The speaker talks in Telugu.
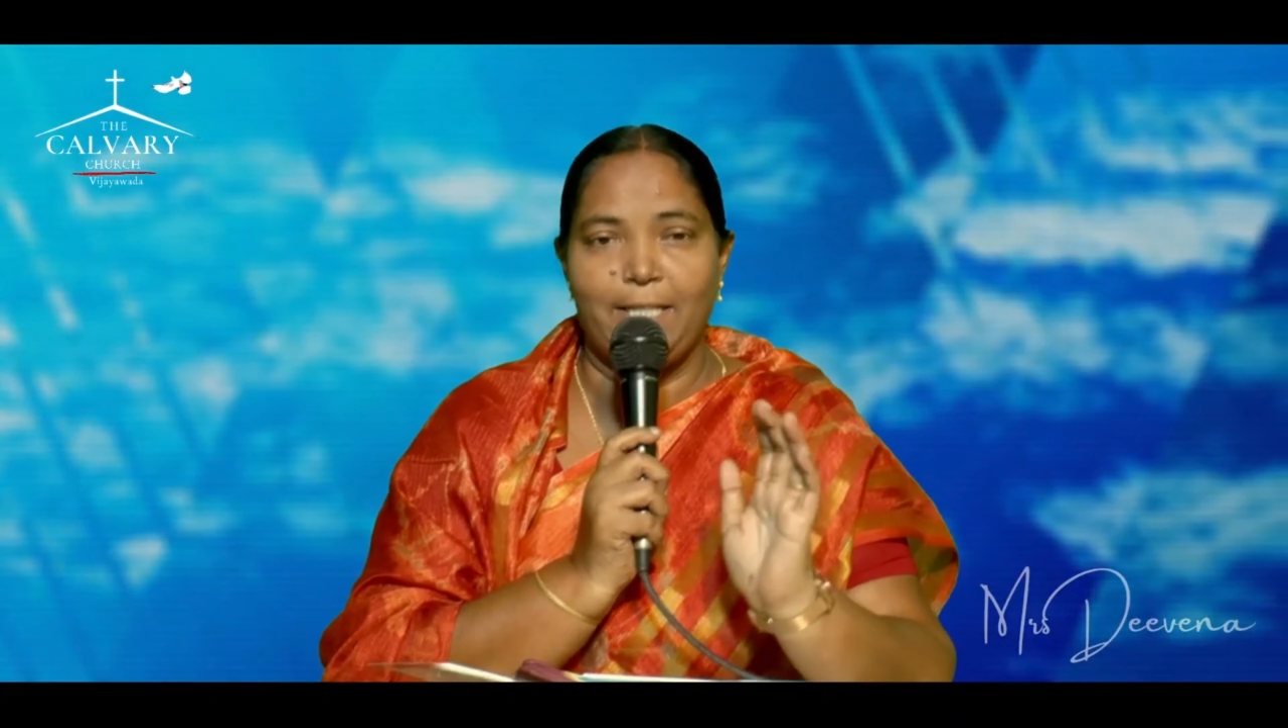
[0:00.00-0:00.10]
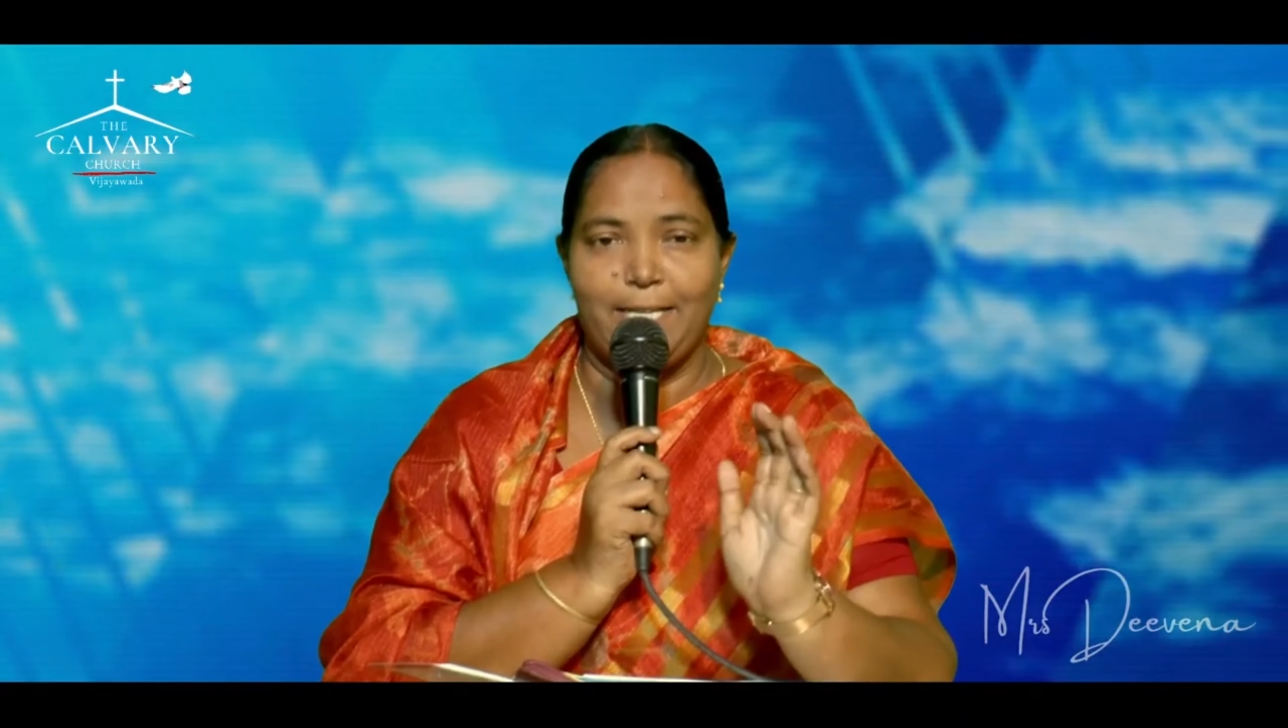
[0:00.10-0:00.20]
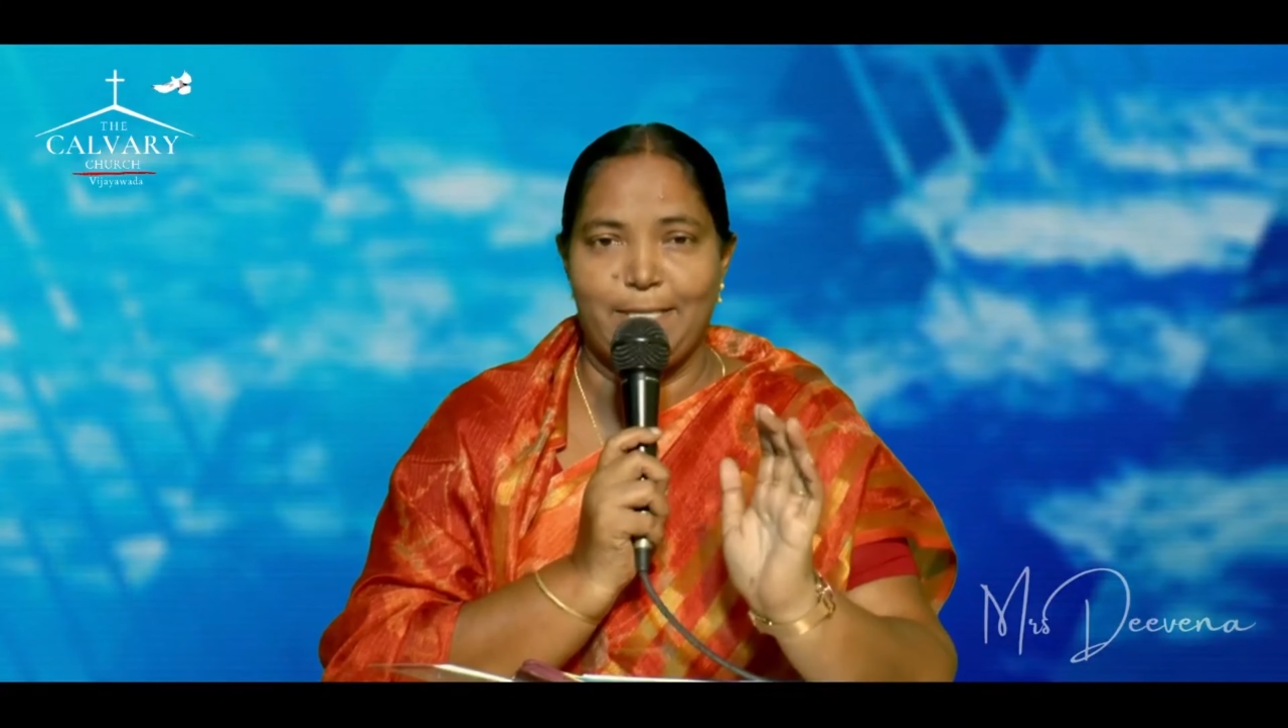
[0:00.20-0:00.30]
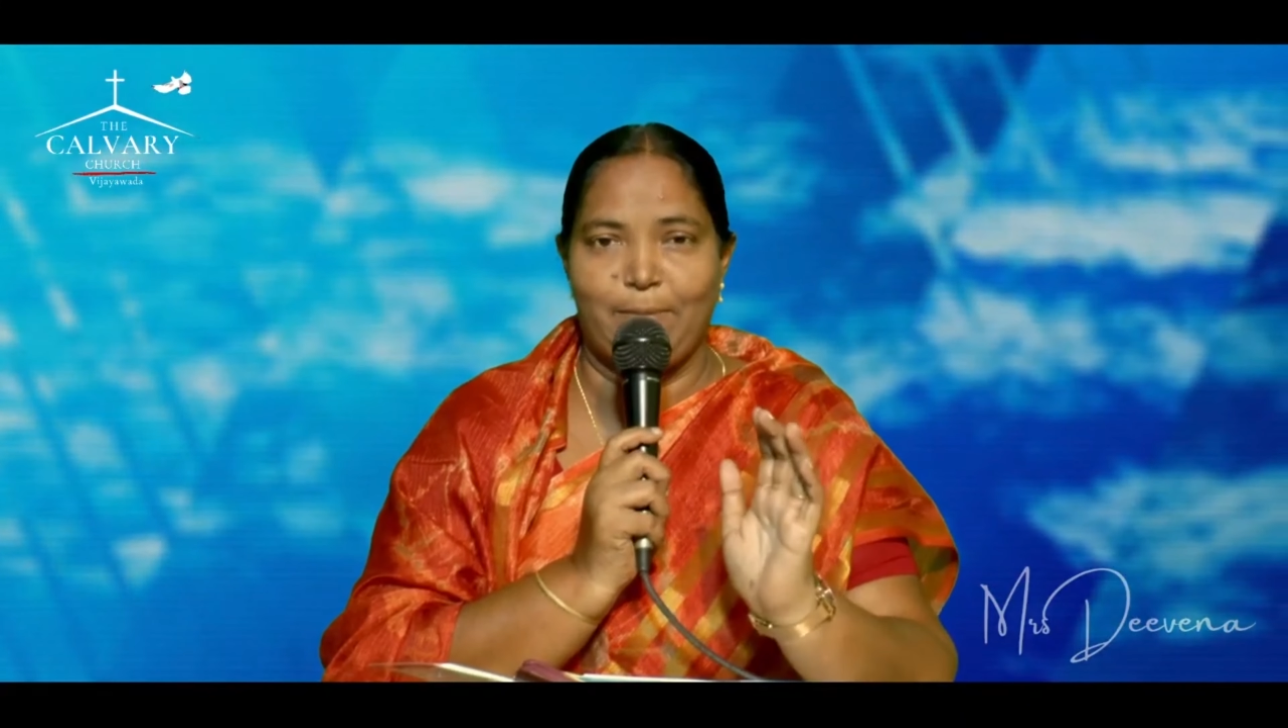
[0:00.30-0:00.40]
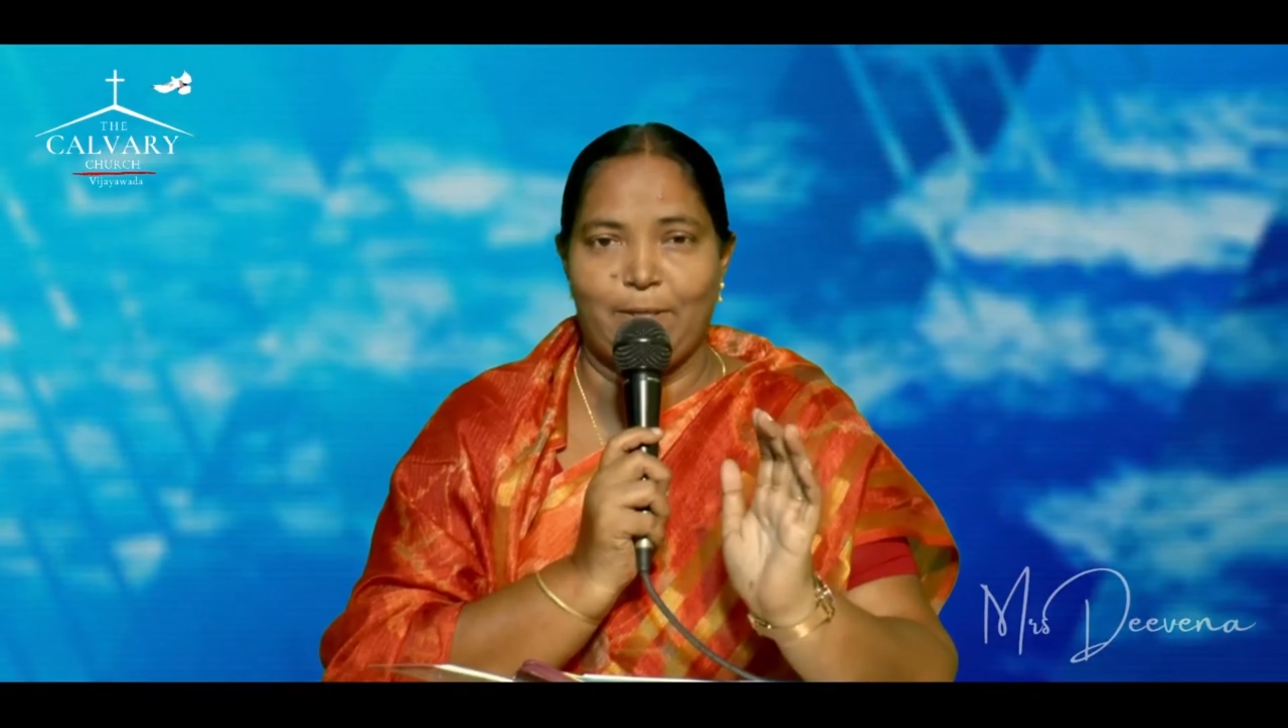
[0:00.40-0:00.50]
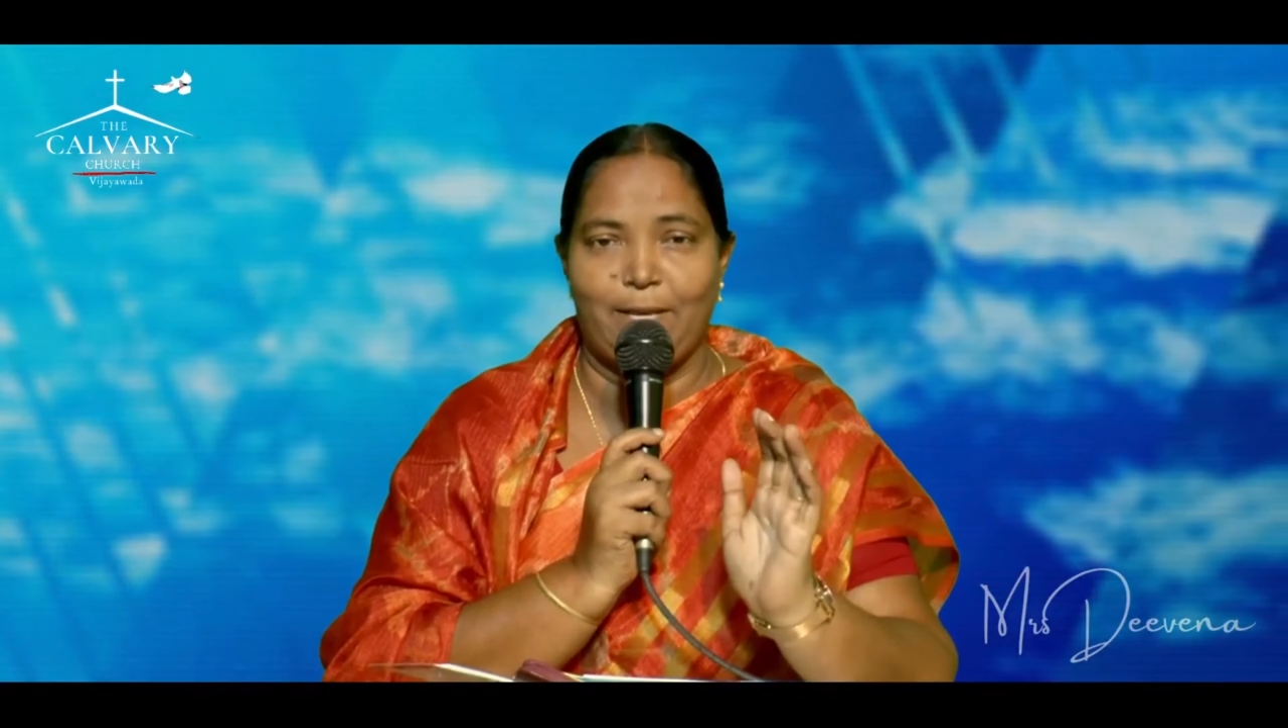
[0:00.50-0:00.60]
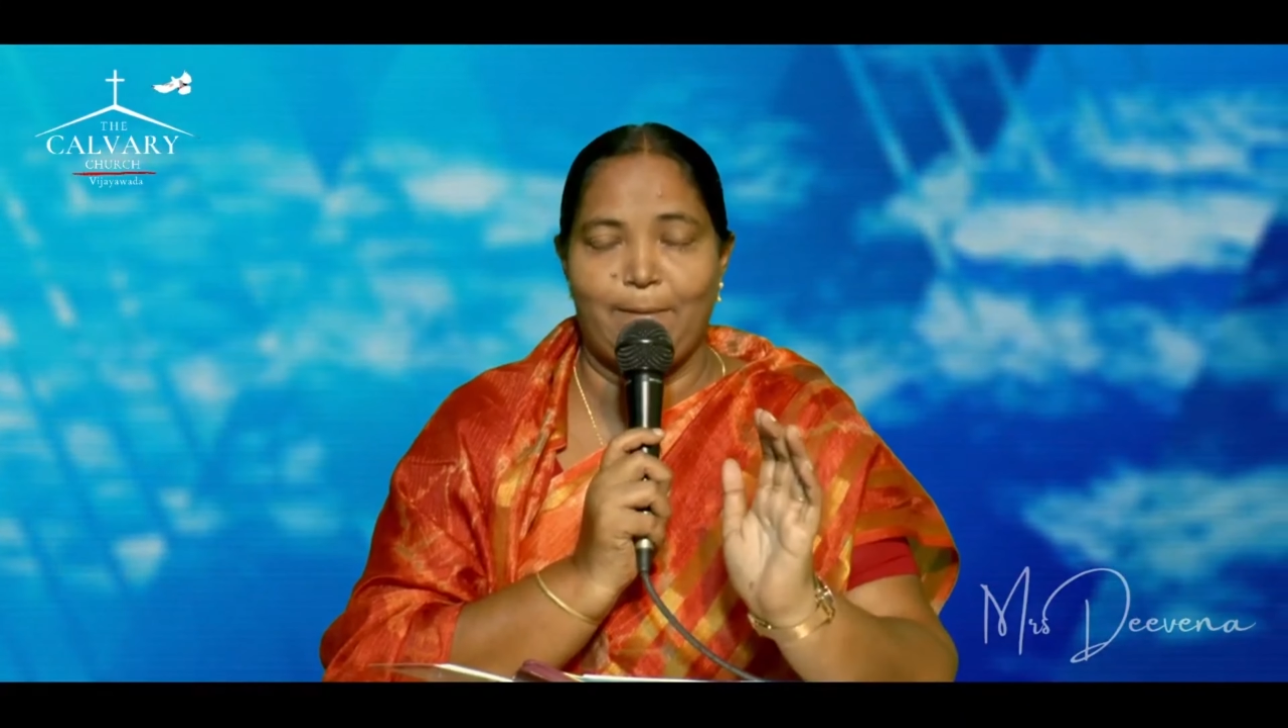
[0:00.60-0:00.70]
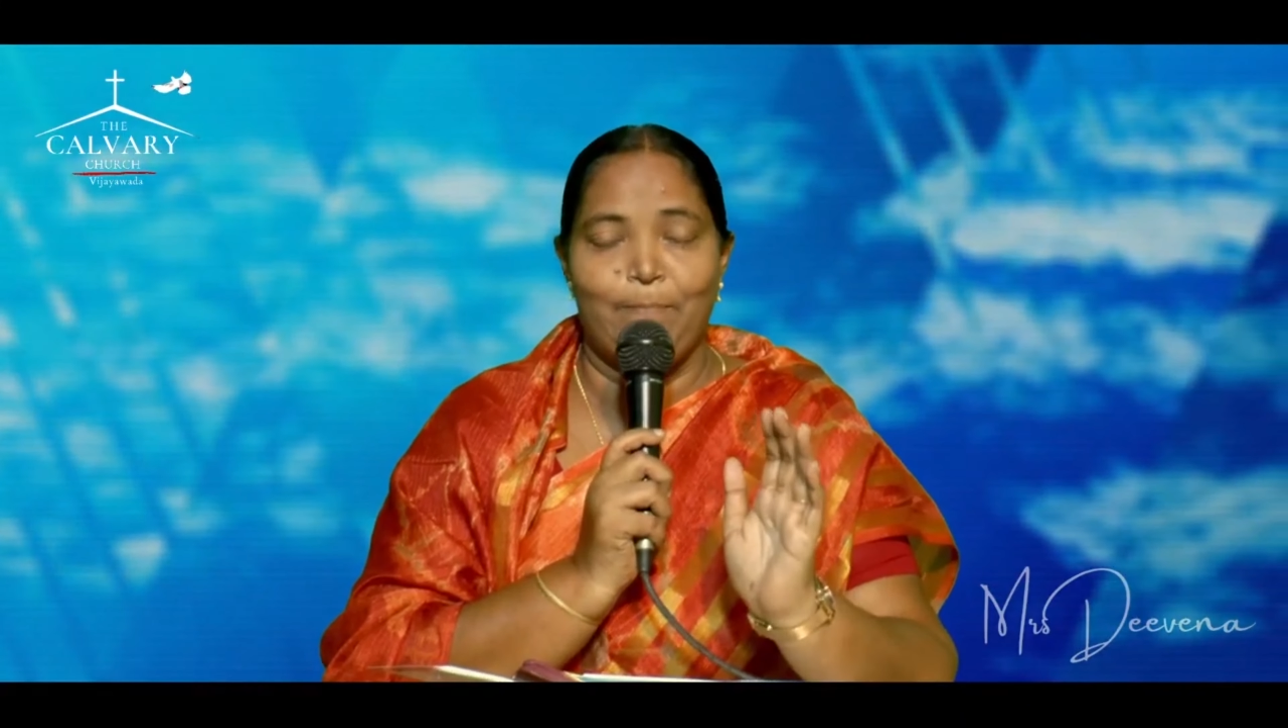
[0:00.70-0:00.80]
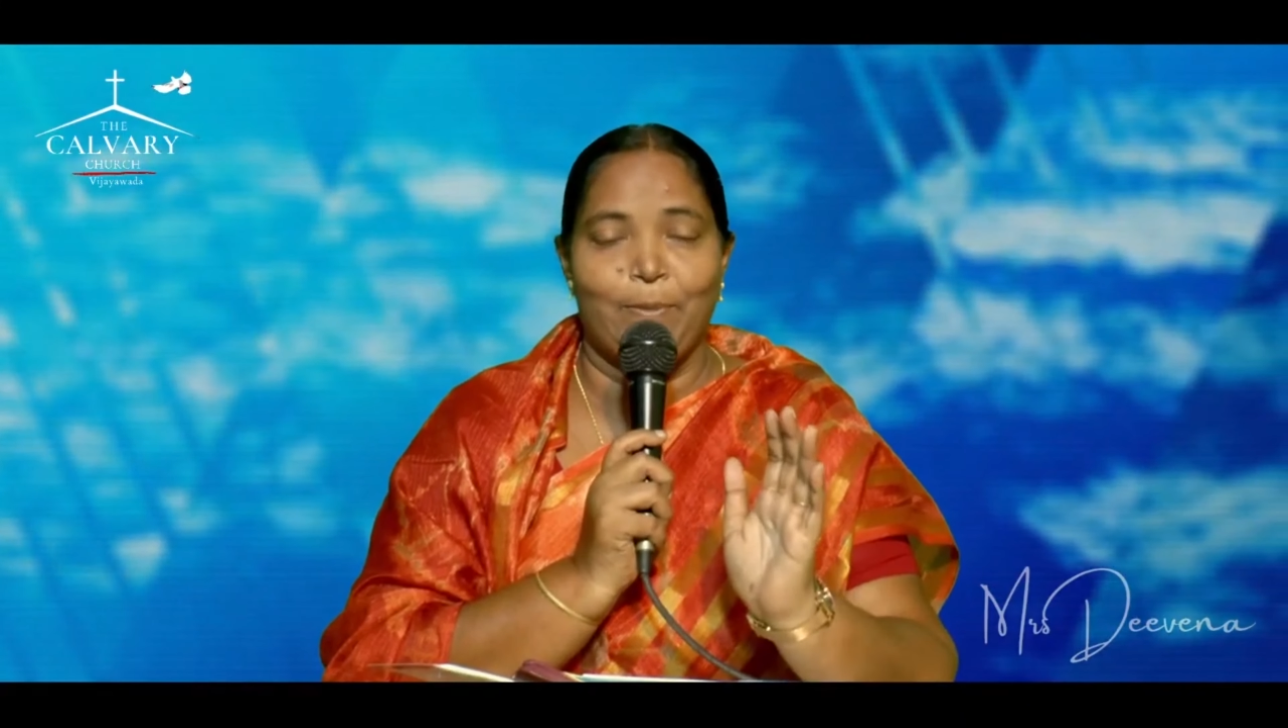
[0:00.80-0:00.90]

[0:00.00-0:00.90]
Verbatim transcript: తెలిసిపోతాయి